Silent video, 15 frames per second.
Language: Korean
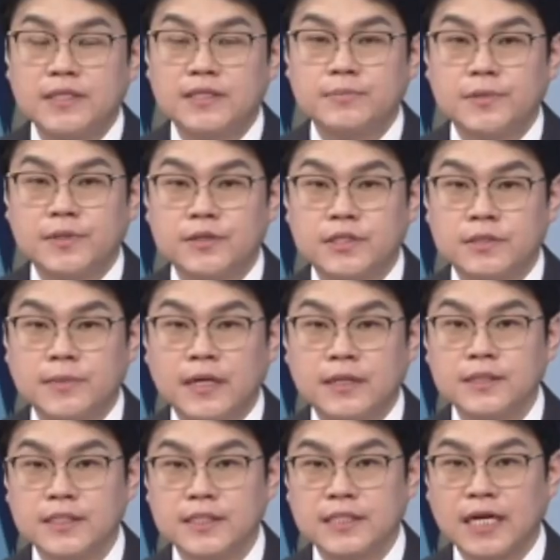
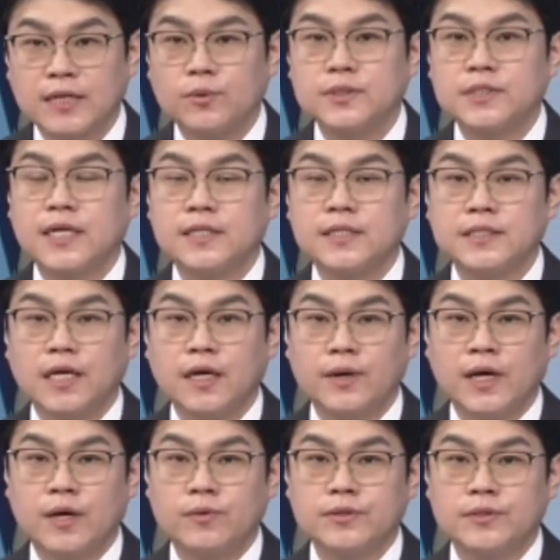말씀드렸지만 그 자동차를
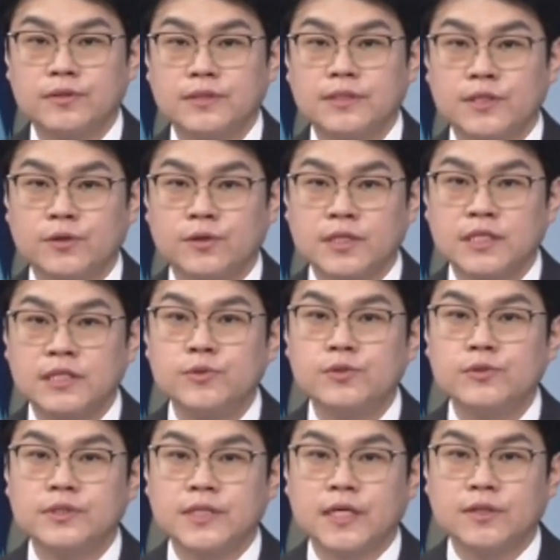제외하고서는 이런
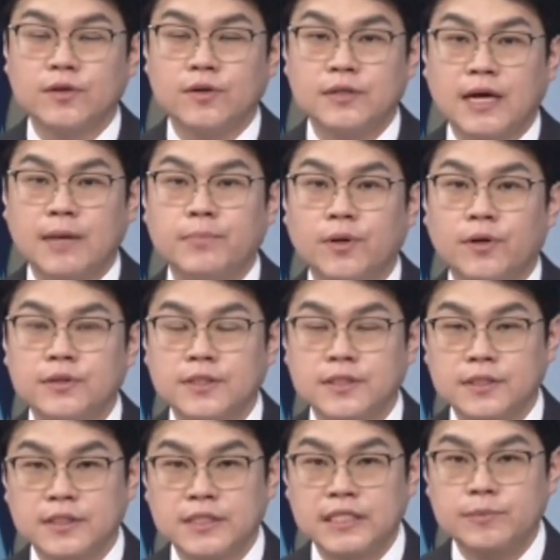금융 섹터는 한번
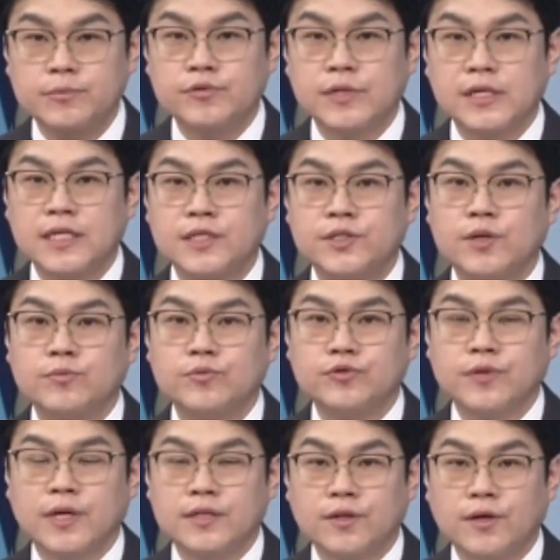그 이십육 일
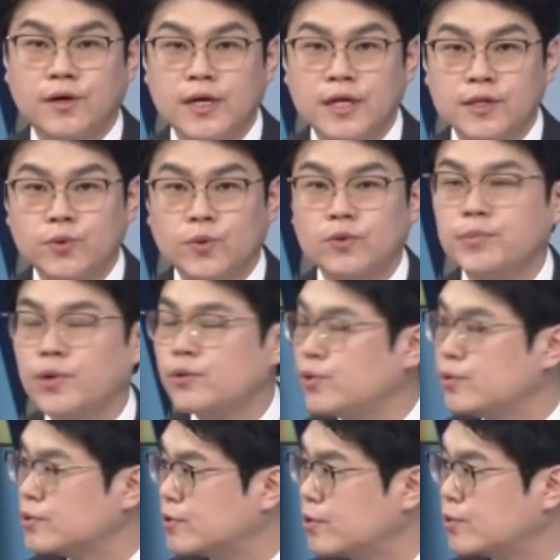기점으로 해서 조금
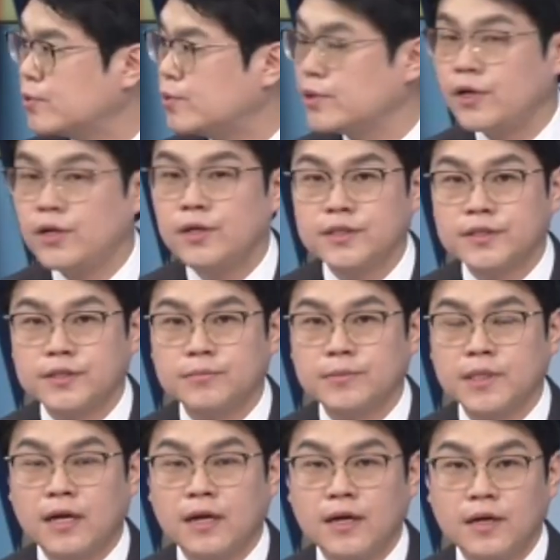변동성도 음. 열려
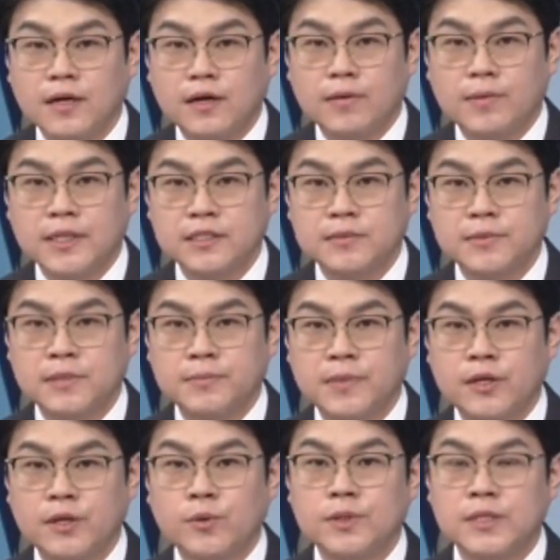있습니다. 어, 말씀드린
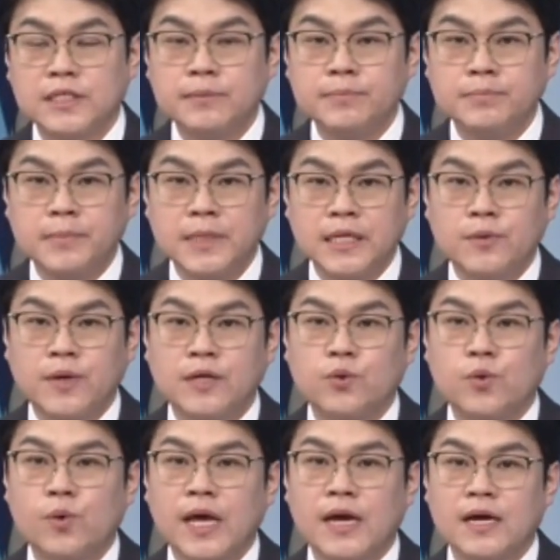대로 금리와
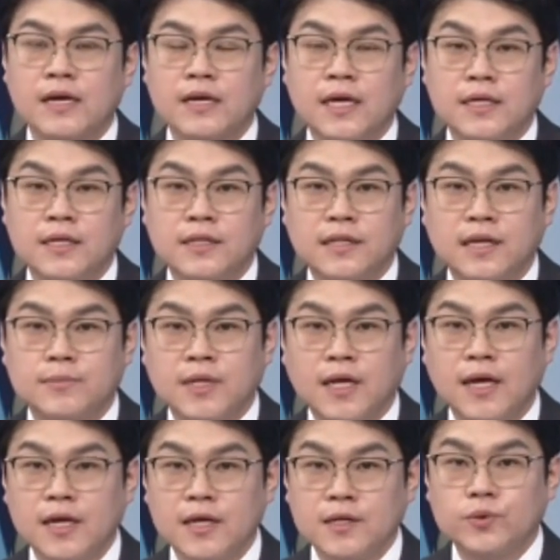동행 관계이기
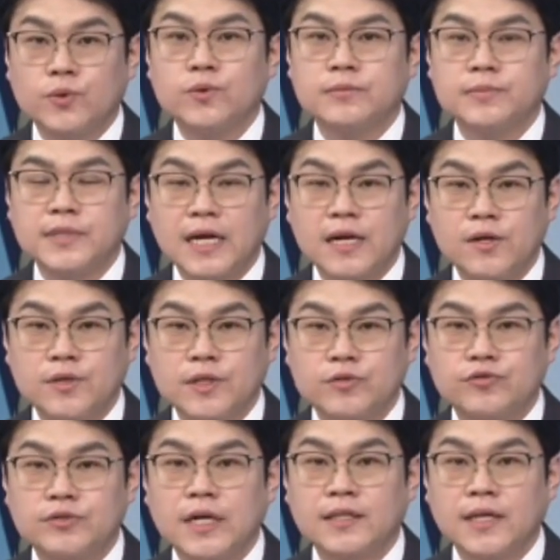때문에 조금 탄력이
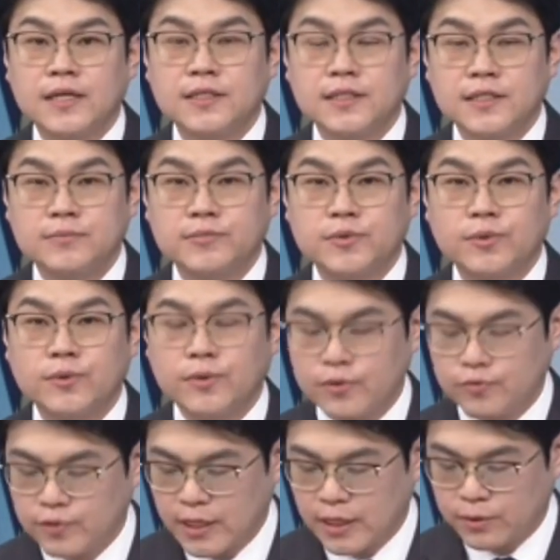둔화되는 흐름도
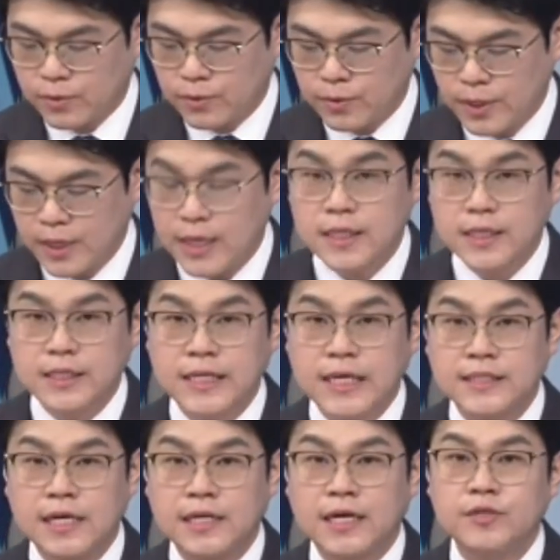우리가 또 그
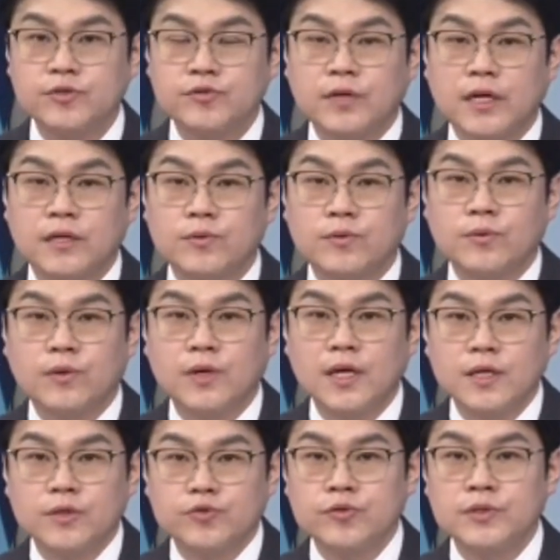예상을 할 수가 있고,
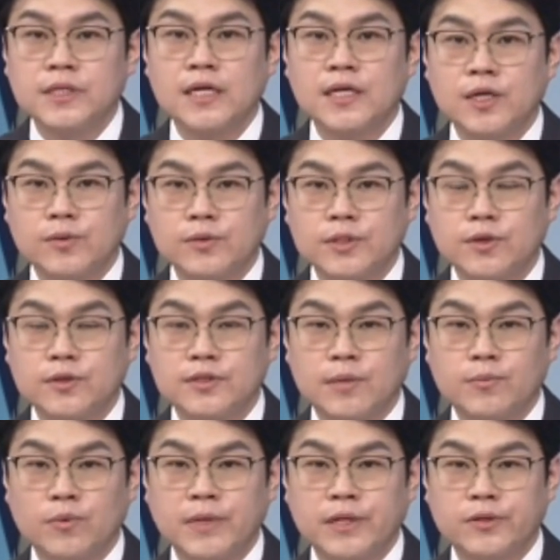중장기로는
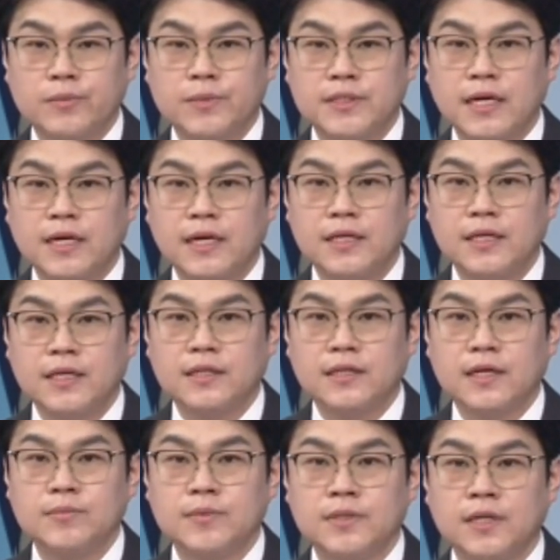정책 모멘텀이 살아있기
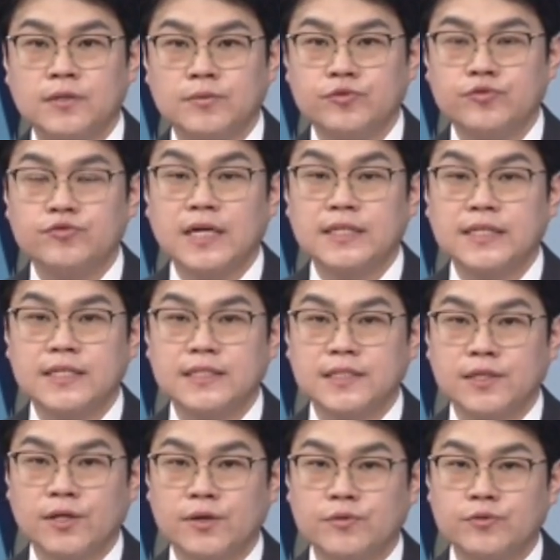때문에 좀 추가
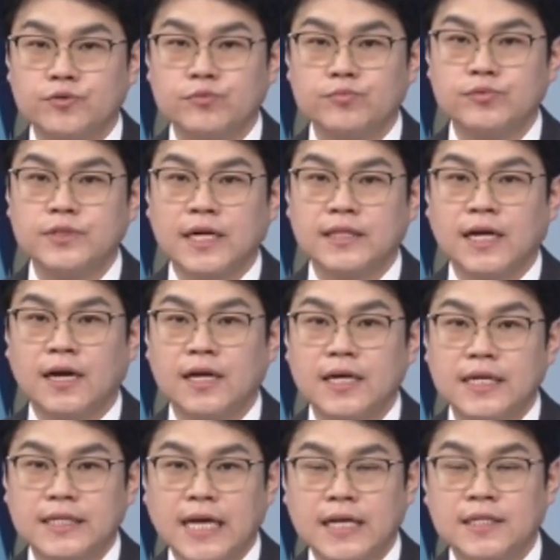상승 여력은 충분하나
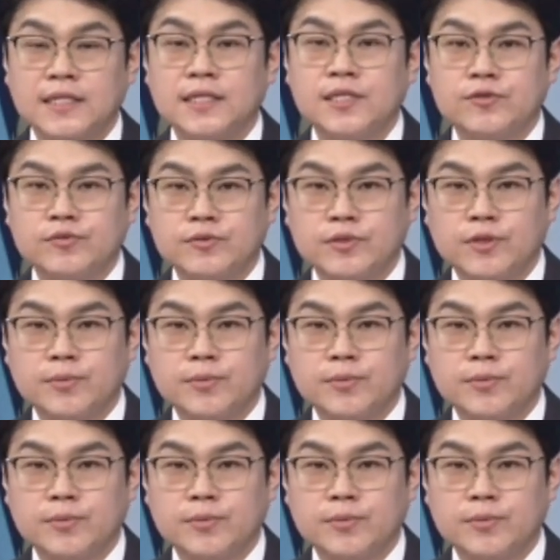단기 기준으로